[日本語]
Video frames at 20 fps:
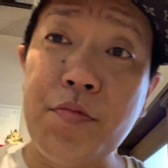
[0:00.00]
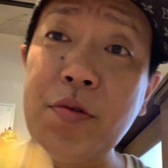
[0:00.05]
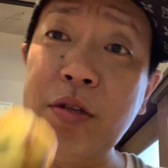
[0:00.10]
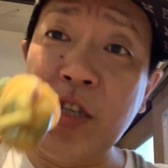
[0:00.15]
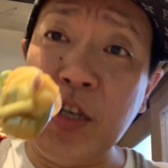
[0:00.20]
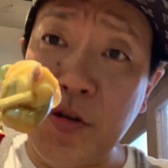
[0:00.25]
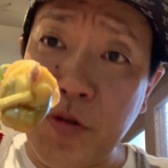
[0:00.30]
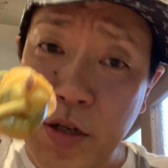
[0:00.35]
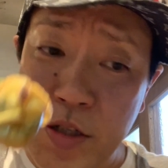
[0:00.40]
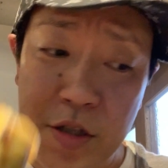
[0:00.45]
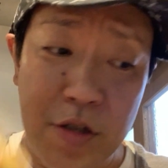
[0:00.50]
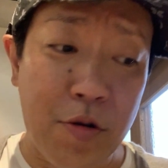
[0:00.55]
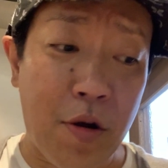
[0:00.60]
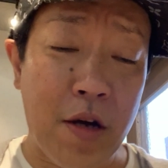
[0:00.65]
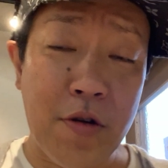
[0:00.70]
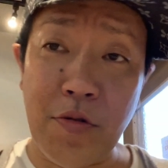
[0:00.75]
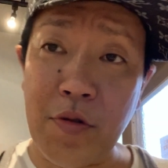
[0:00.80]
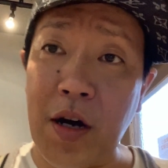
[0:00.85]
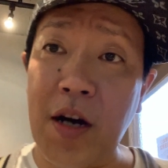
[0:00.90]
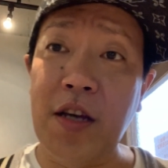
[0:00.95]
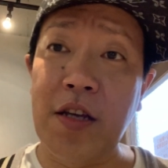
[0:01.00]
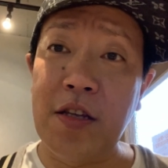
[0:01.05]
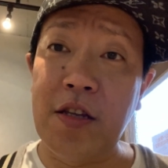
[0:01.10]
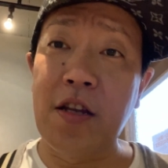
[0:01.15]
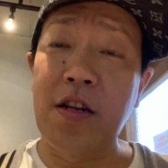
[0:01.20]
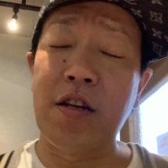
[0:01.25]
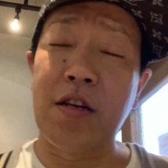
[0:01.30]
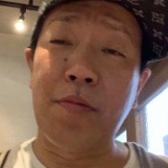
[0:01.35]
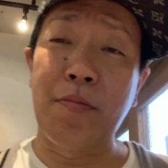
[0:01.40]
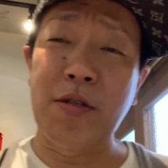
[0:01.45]
肉厚のある貝い
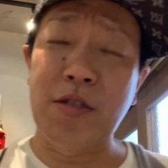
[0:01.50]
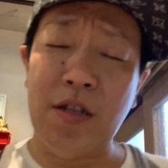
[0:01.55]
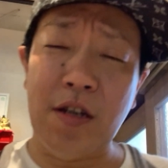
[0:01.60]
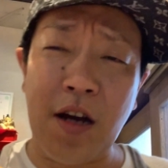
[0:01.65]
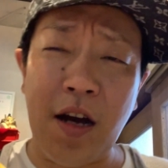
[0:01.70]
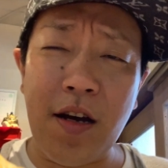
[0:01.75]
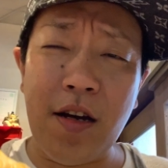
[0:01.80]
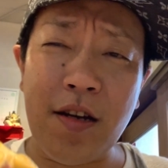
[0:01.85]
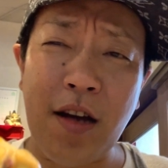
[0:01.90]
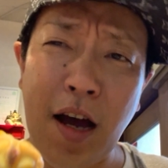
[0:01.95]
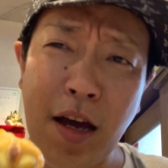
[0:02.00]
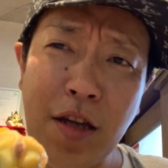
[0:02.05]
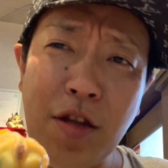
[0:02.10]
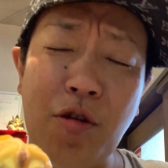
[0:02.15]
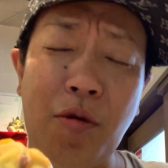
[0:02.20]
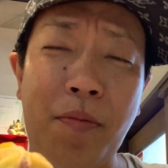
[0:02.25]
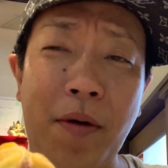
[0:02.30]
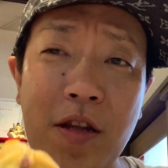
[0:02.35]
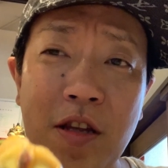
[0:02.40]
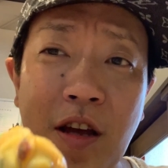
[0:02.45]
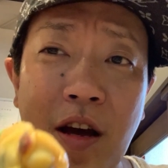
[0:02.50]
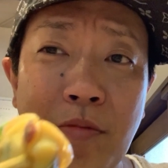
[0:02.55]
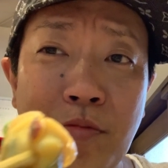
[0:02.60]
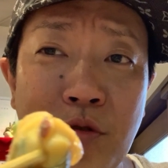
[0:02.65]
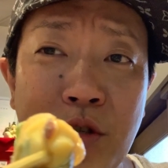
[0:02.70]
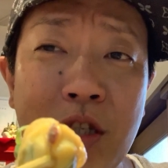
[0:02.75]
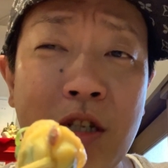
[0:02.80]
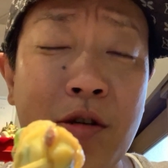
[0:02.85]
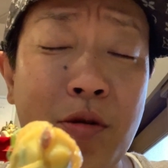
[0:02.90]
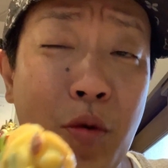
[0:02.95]
ただきます貝のバター
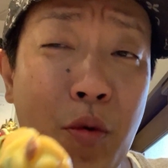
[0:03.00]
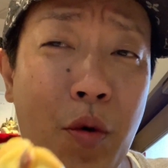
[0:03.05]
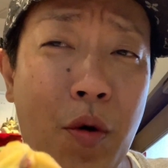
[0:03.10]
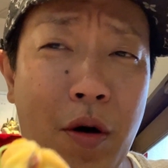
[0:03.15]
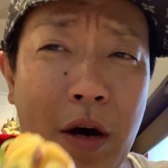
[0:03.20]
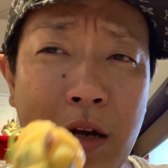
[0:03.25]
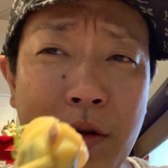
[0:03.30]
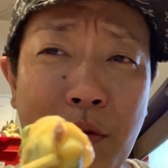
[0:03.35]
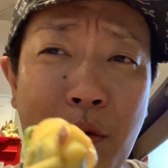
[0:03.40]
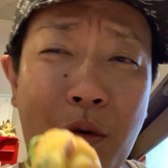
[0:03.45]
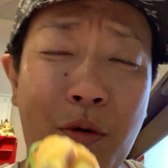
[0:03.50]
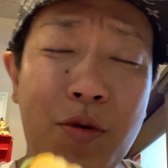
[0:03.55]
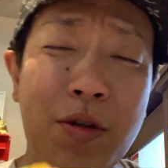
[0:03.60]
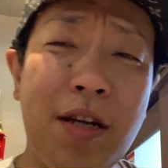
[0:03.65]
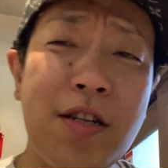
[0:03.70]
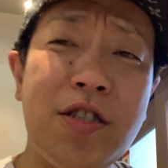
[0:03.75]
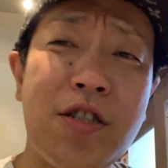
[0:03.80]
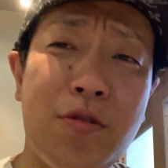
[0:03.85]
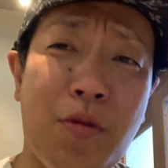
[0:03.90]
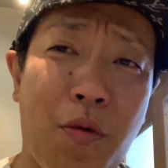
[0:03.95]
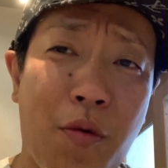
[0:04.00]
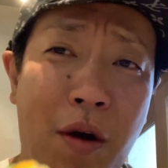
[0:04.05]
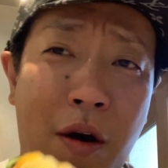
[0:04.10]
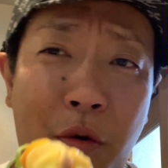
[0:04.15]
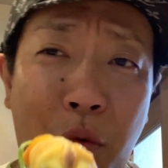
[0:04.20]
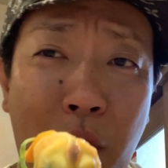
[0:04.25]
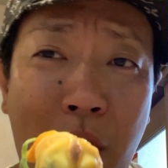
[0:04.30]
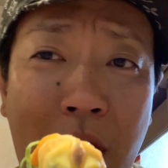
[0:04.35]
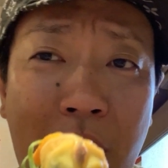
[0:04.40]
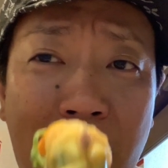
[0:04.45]
蒸しとあのお出汁の
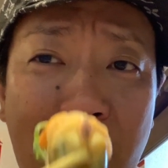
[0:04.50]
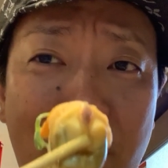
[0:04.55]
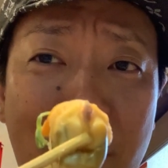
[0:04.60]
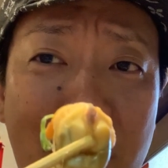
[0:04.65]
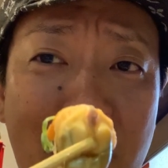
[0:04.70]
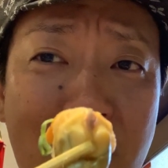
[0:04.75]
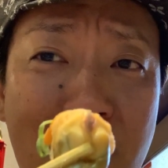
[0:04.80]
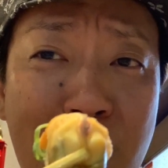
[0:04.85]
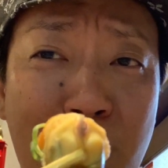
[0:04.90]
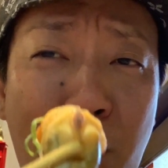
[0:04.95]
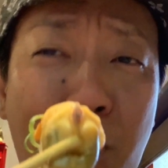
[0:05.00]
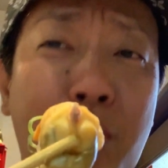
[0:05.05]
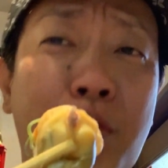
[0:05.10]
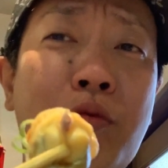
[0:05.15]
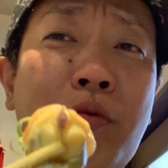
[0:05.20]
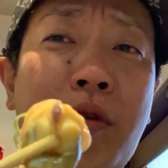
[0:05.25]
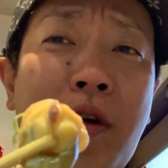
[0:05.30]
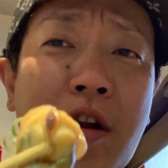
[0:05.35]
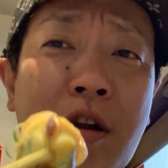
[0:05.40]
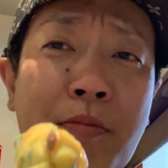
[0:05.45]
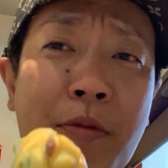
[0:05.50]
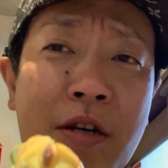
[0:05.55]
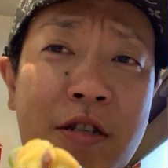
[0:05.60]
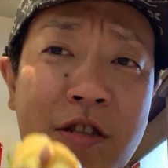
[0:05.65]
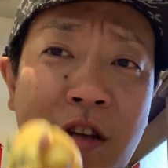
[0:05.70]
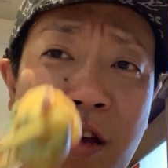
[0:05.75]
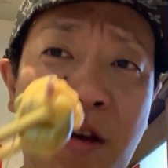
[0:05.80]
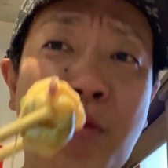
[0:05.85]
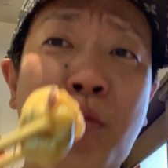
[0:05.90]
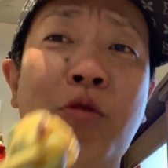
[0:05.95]
辛み醤油の辛みが
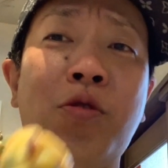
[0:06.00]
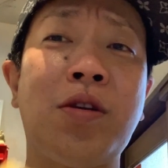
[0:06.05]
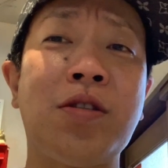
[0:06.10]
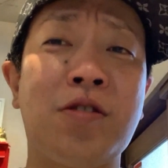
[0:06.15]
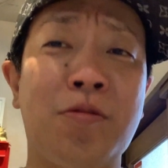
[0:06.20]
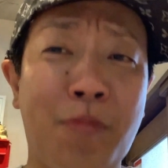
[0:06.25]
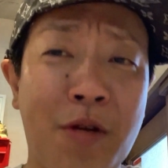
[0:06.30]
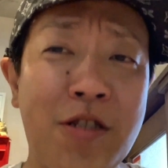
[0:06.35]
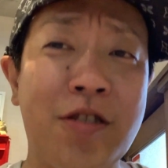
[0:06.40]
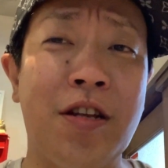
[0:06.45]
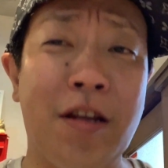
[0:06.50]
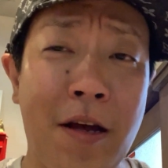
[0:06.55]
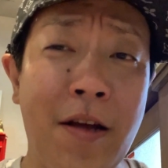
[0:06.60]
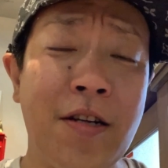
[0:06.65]
最高なんですマジで